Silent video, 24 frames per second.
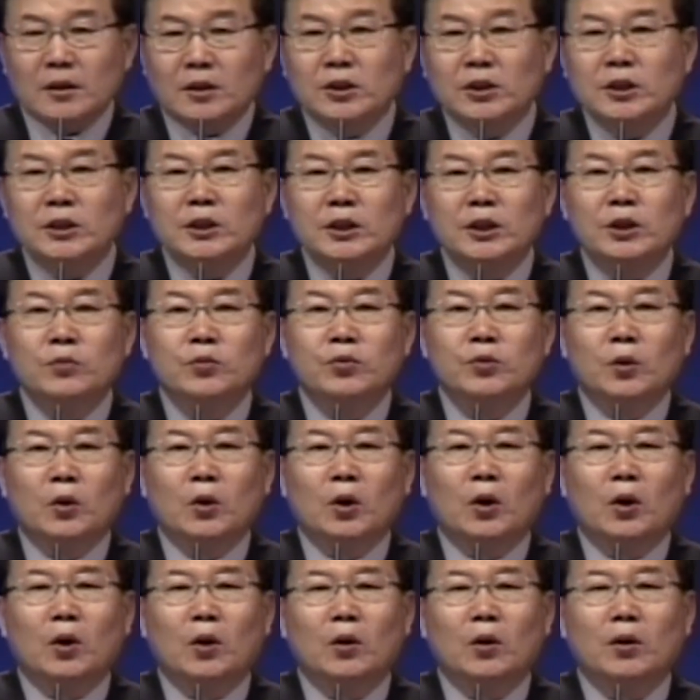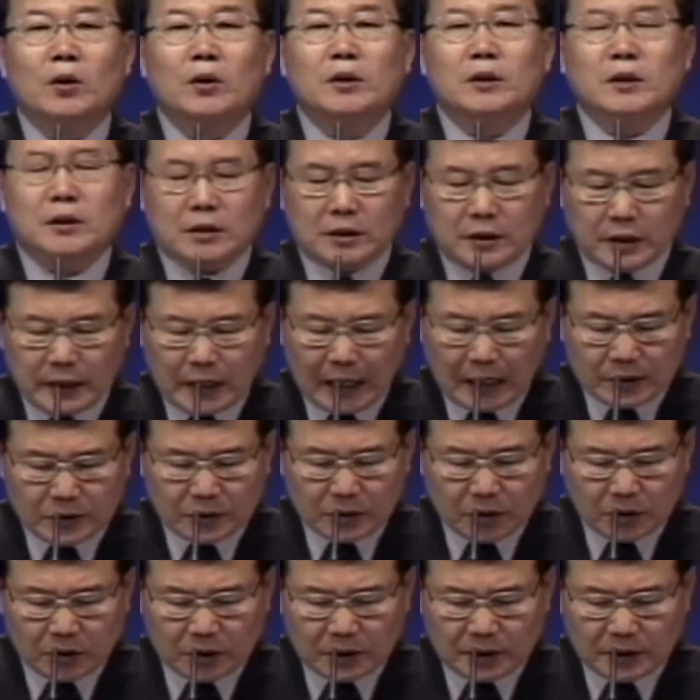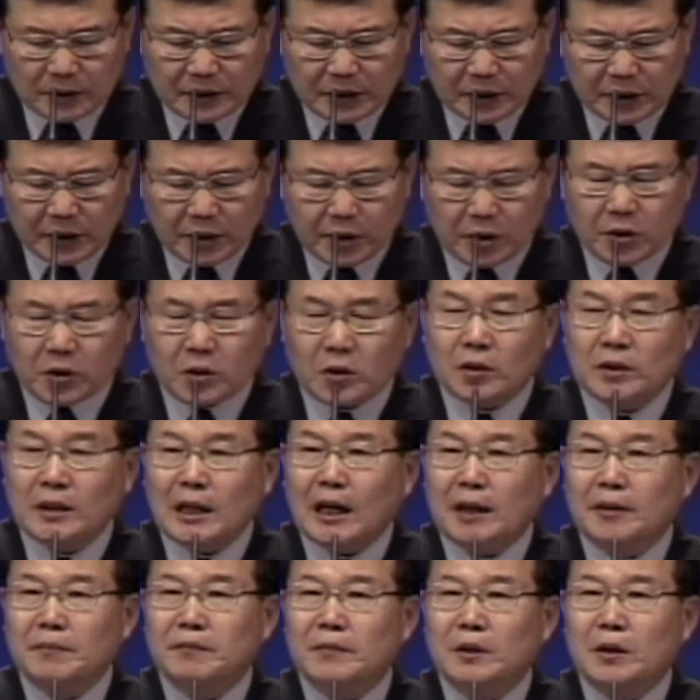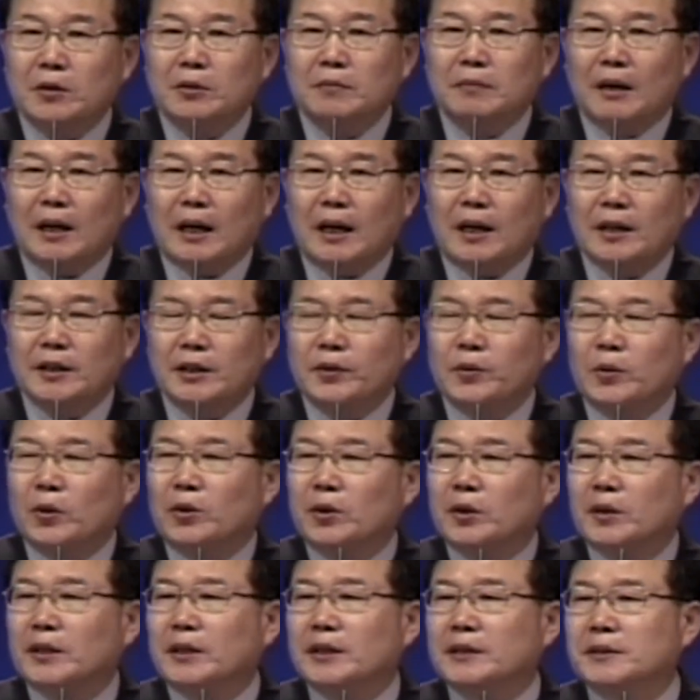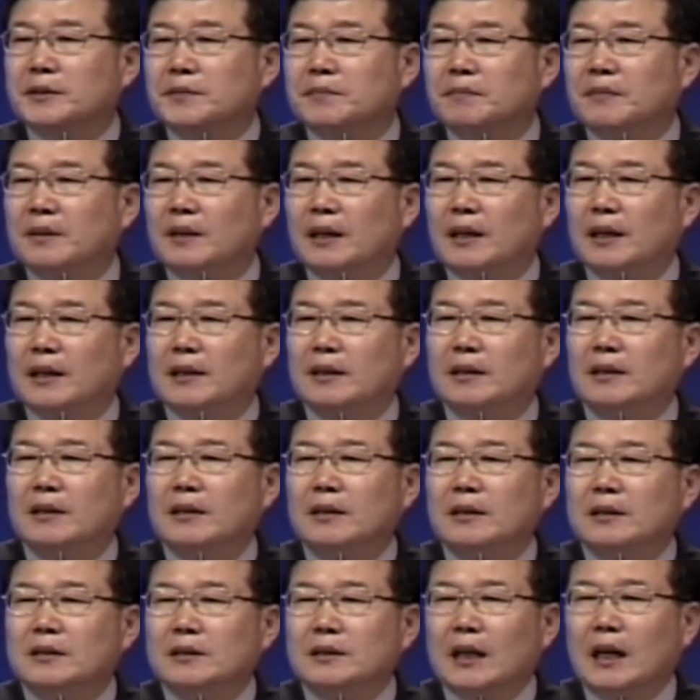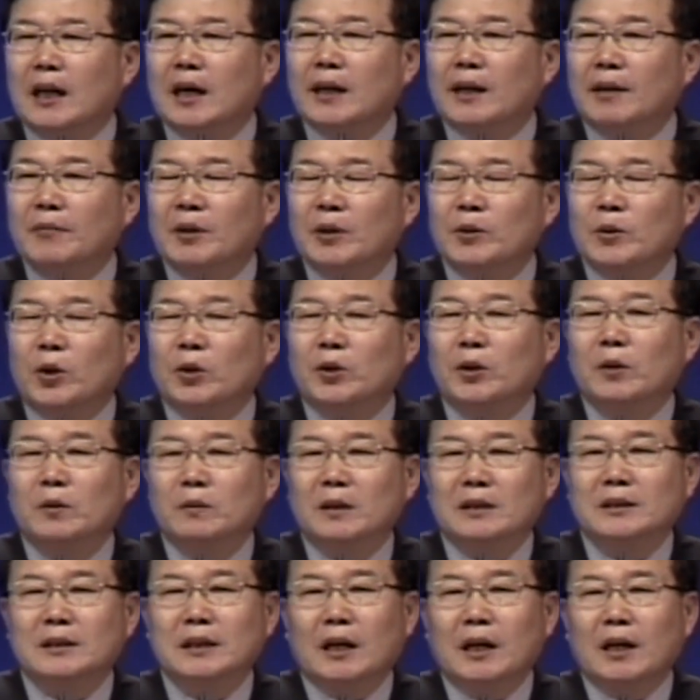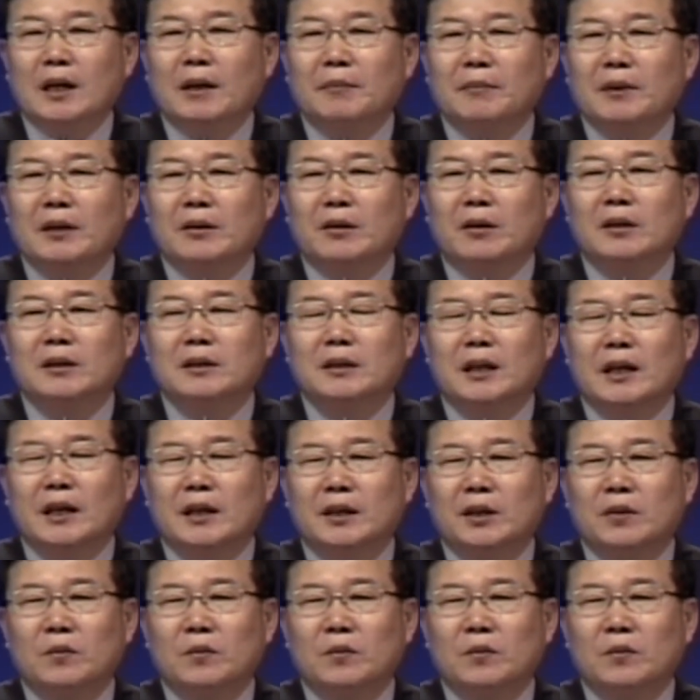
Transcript: 그 이후로 그 약속을 지키려고 나름대로 많이 노력했습니다. 사람의 노력과 사람의 결단이